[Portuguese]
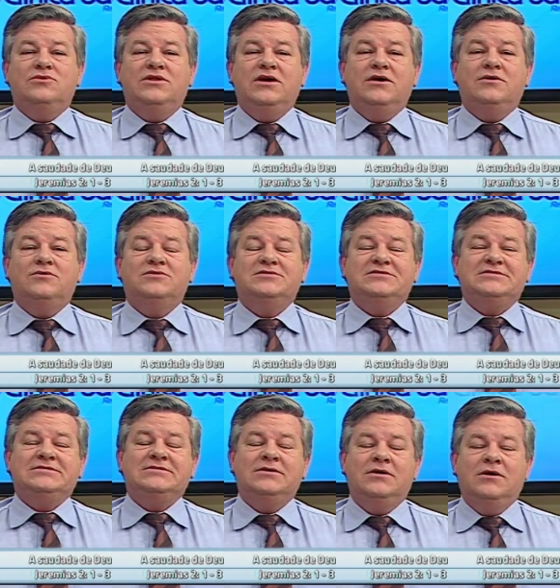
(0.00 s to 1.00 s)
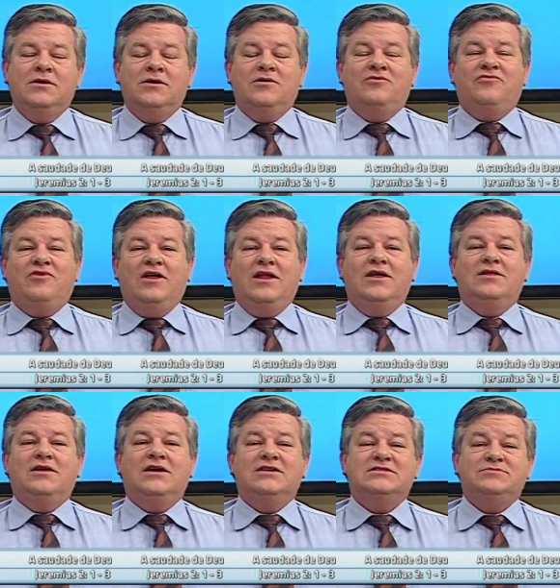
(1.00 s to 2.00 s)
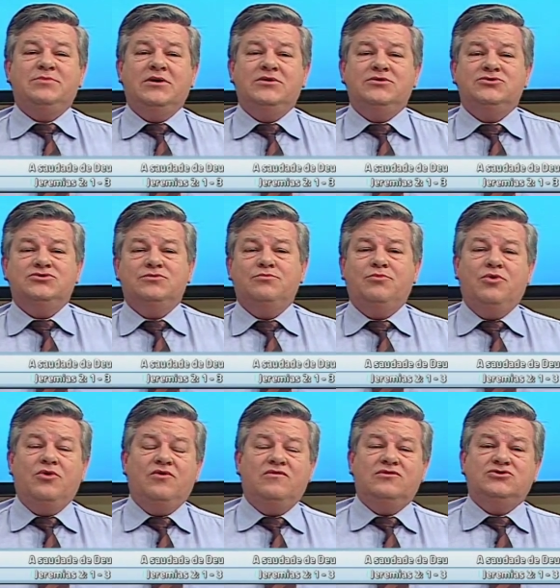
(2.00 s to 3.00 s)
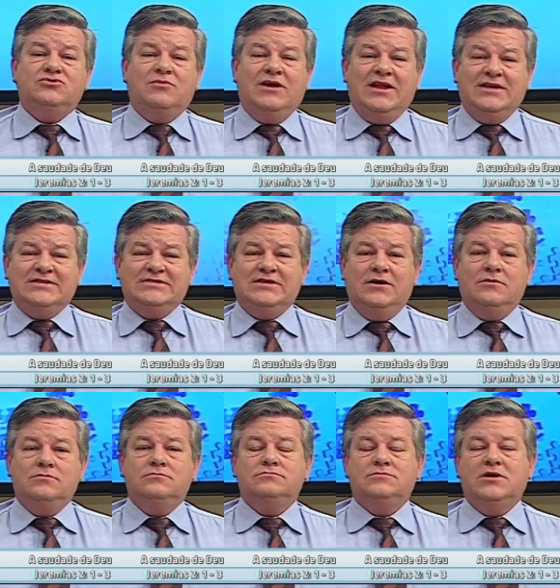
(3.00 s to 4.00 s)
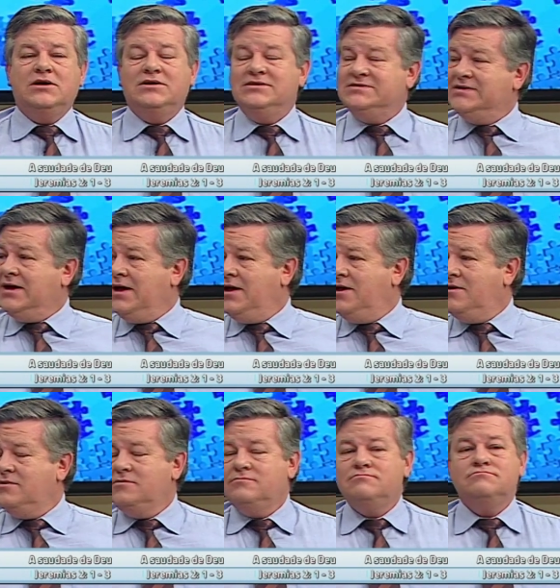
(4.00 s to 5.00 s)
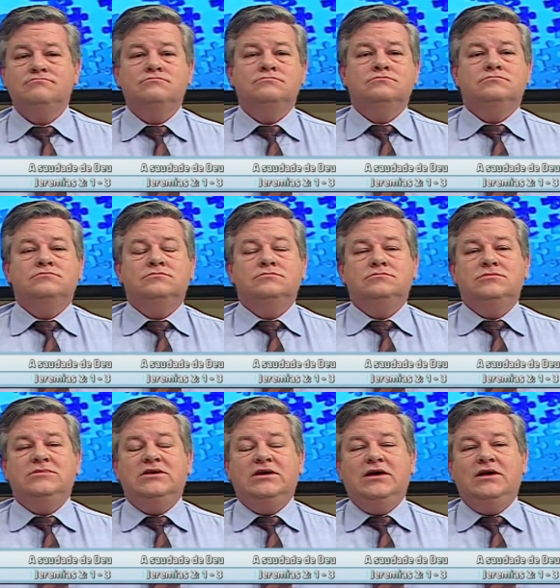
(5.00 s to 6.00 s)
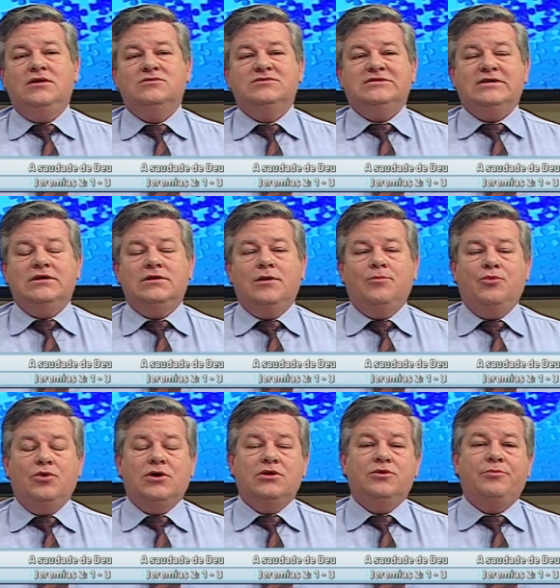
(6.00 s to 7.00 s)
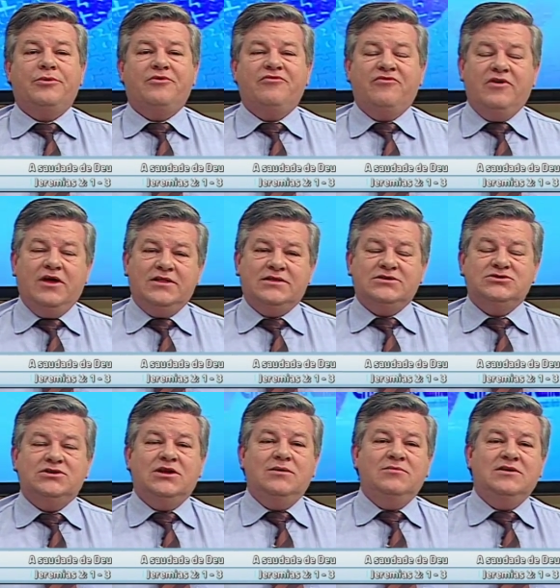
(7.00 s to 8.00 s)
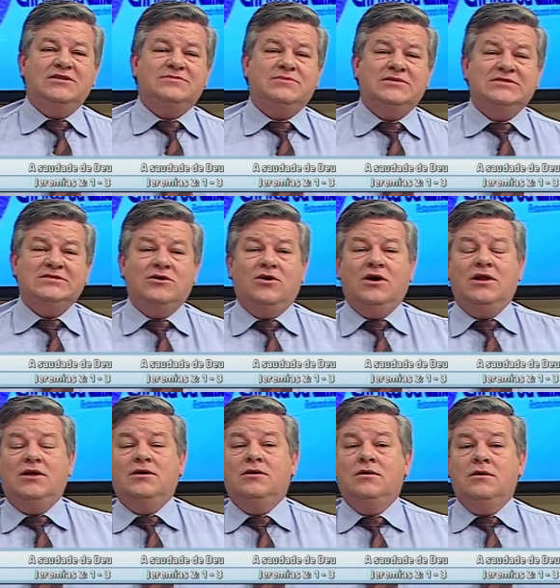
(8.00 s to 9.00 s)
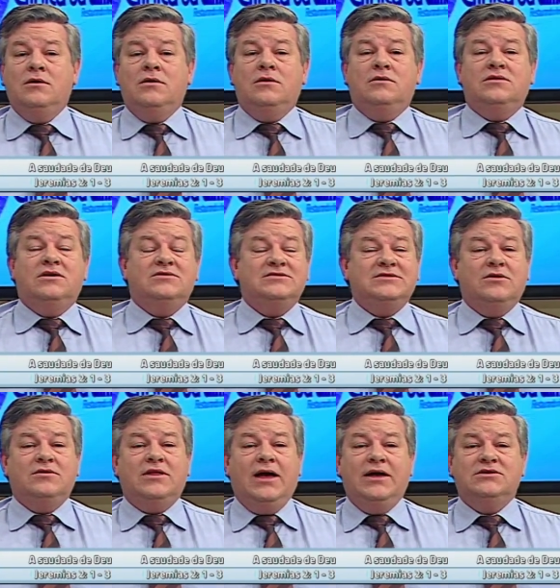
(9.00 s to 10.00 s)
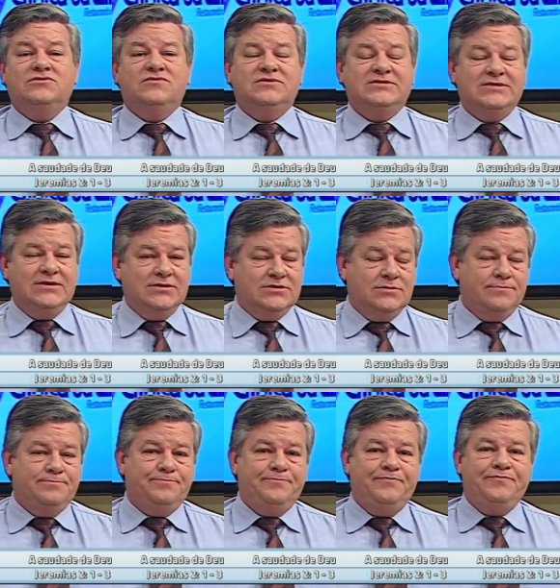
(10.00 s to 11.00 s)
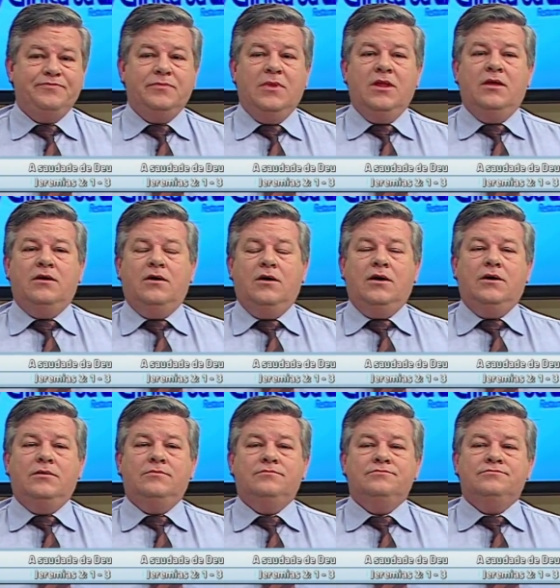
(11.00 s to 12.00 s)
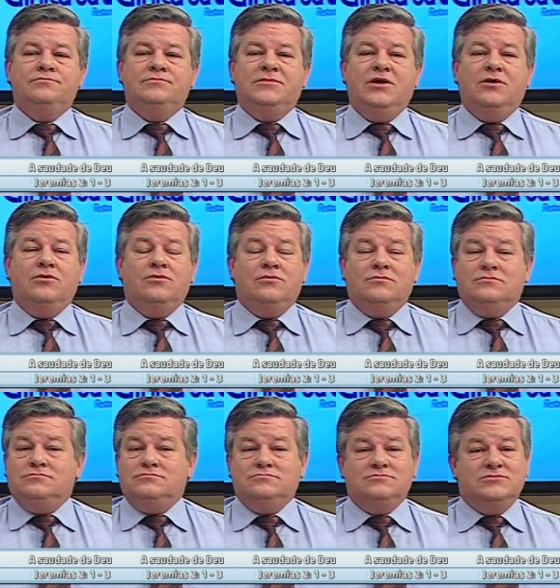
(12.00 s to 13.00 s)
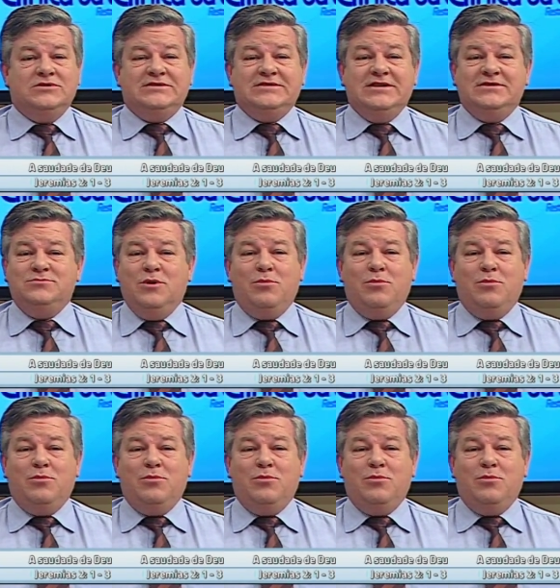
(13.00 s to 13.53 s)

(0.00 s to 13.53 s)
um Deus falando a respeito de um povo, de uma nação, né? Israel. Uhum. E ele usando a boca do profeta Jeremias para dizer, olha, tenho saudade de vocês. Né? Então, vocês me